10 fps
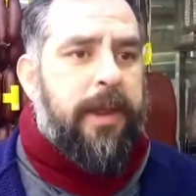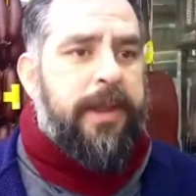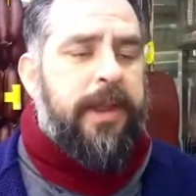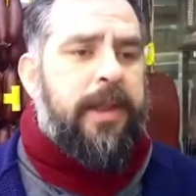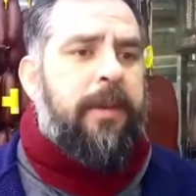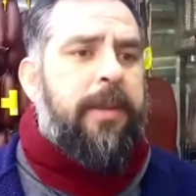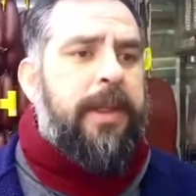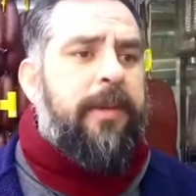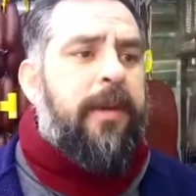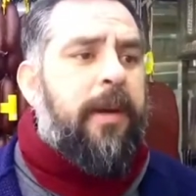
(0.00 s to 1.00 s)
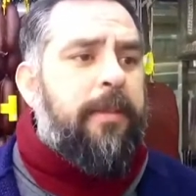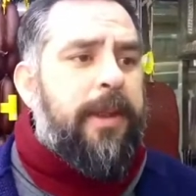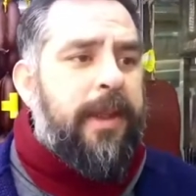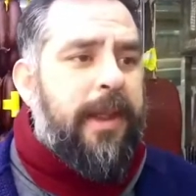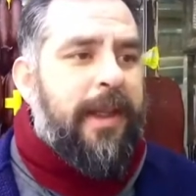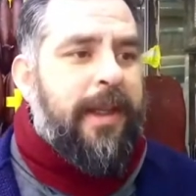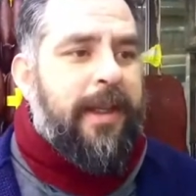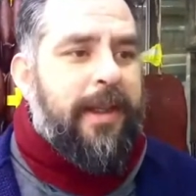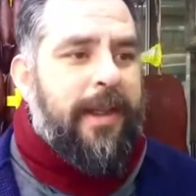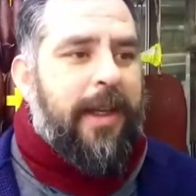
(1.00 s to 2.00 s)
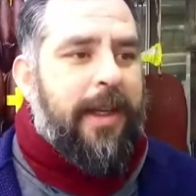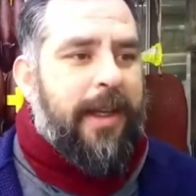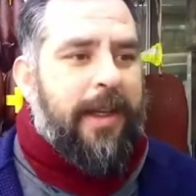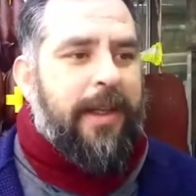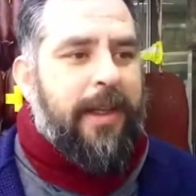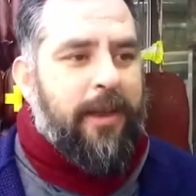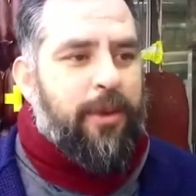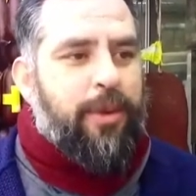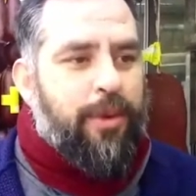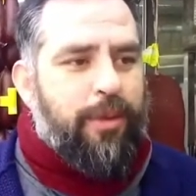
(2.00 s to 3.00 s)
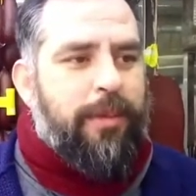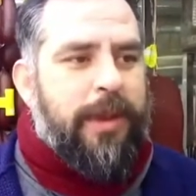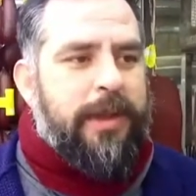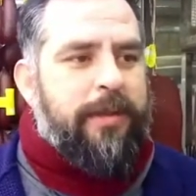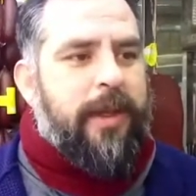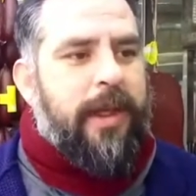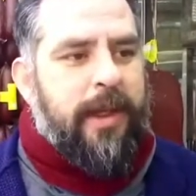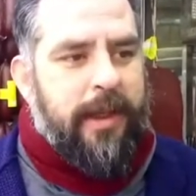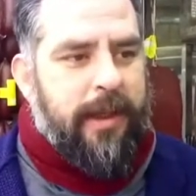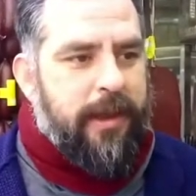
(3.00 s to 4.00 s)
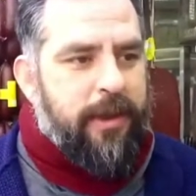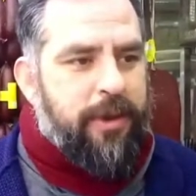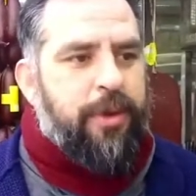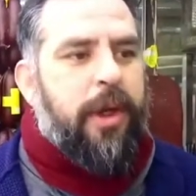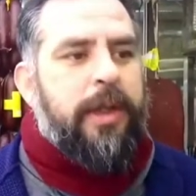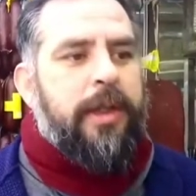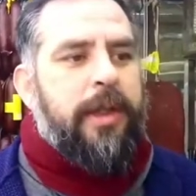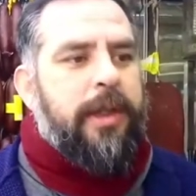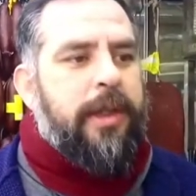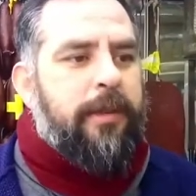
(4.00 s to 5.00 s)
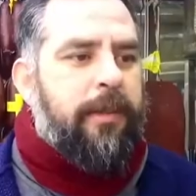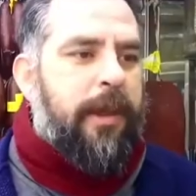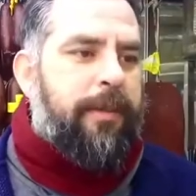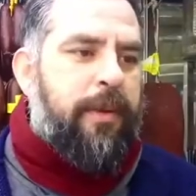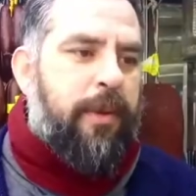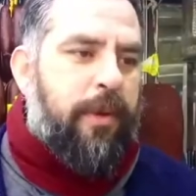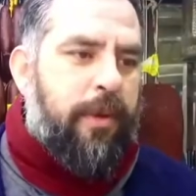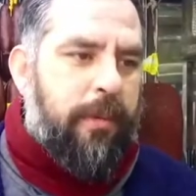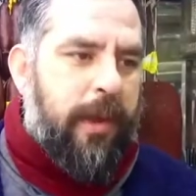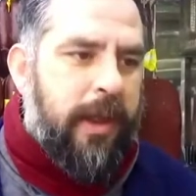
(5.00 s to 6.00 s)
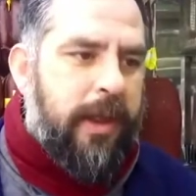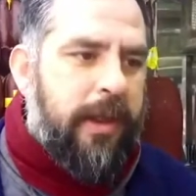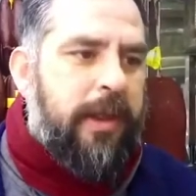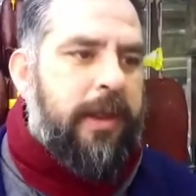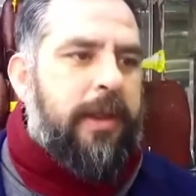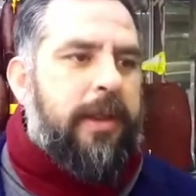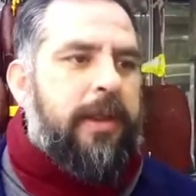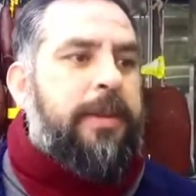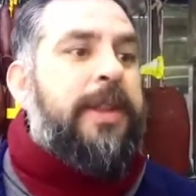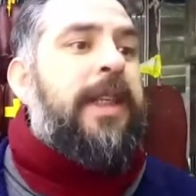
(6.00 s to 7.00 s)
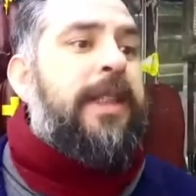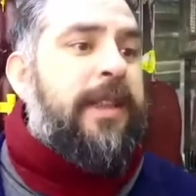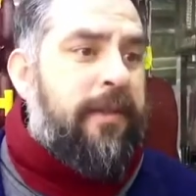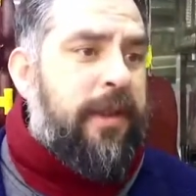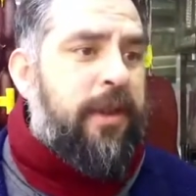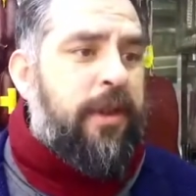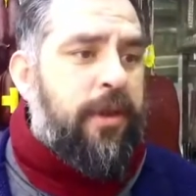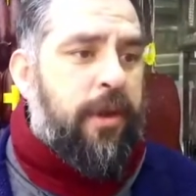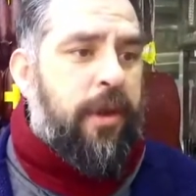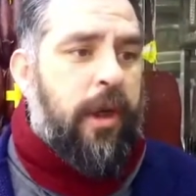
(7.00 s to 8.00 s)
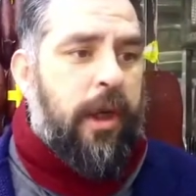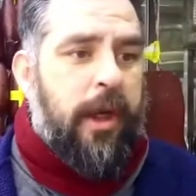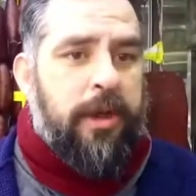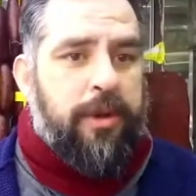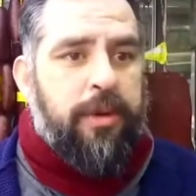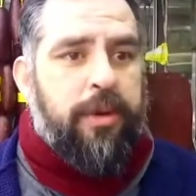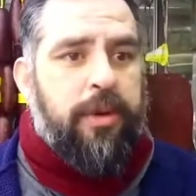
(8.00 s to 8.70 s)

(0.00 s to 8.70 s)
başladı ama devamı da hani durulması ve e, şu an indirim yapıyor olmaları e, bizleri sevindiriyor. Çünkü